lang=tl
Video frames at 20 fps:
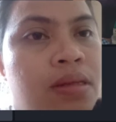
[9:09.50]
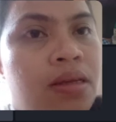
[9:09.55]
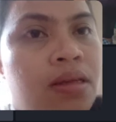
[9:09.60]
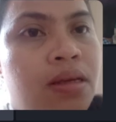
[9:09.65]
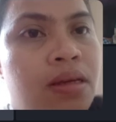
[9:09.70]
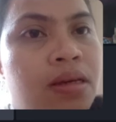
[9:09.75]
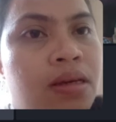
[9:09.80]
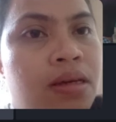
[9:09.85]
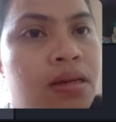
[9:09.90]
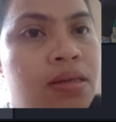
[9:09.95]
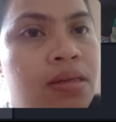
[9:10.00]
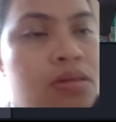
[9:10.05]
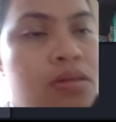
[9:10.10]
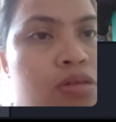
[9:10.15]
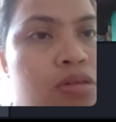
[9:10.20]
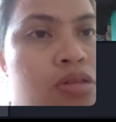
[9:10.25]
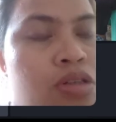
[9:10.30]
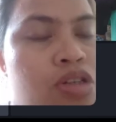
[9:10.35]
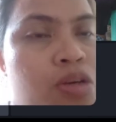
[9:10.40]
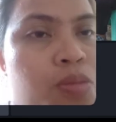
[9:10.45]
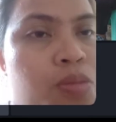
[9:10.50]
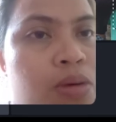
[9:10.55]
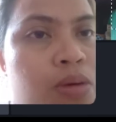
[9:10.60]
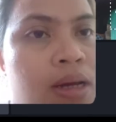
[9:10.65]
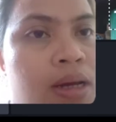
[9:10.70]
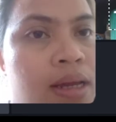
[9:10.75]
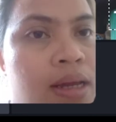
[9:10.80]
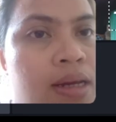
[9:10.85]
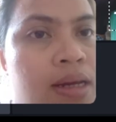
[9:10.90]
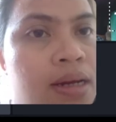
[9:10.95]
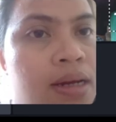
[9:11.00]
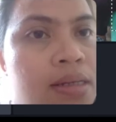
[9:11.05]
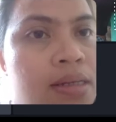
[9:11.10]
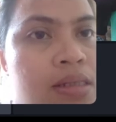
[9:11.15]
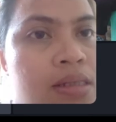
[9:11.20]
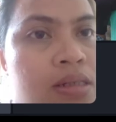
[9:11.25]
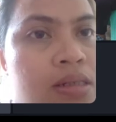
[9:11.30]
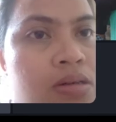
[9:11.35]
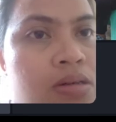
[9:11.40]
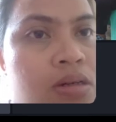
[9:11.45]
Yan. Kung gusto niyo po lagyan na ganito
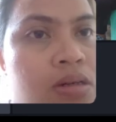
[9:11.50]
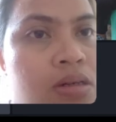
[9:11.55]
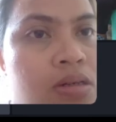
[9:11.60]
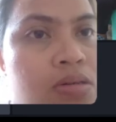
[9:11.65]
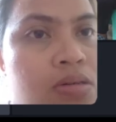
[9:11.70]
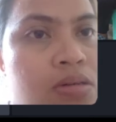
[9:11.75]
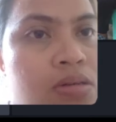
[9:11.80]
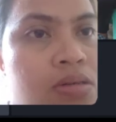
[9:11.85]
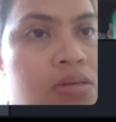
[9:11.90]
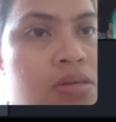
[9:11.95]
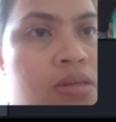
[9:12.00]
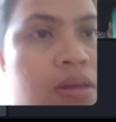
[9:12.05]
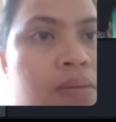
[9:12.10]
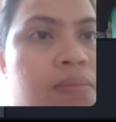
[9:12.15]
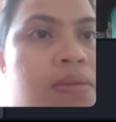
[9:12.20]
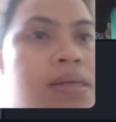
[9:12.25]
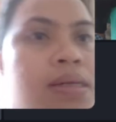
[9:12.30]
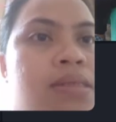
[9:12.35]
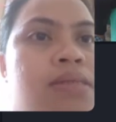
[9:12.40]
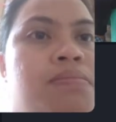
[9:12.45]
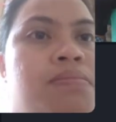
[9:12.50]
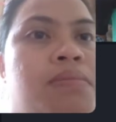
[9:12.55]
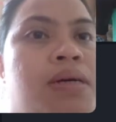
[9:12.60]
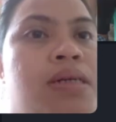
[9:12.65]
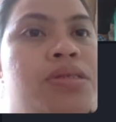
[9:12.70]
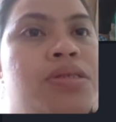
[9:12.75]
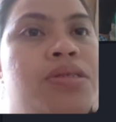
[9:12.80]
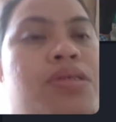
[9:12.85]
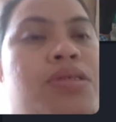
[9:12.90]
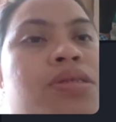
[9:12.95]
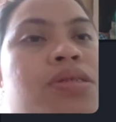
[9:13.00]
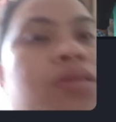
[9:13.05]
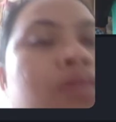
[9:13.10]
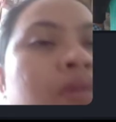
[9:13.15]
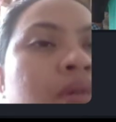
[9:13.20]
siya, oh, yun. The best mother.